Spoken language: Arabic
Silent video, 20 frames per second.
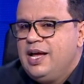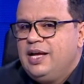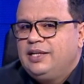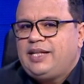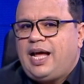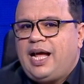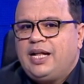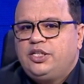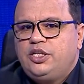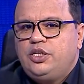
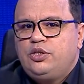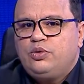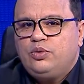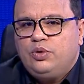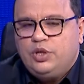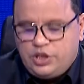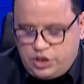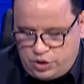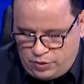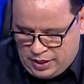تحديتوا
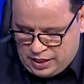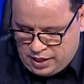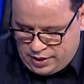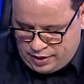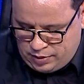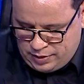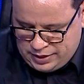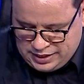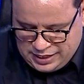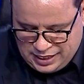انت وهلا
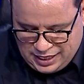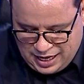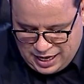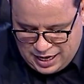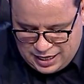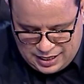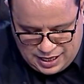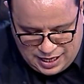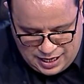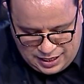ذوادي
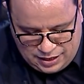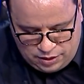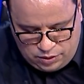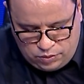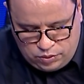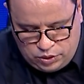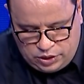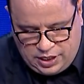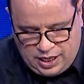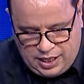القرار
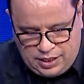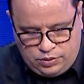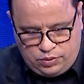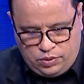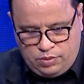ودخلتوا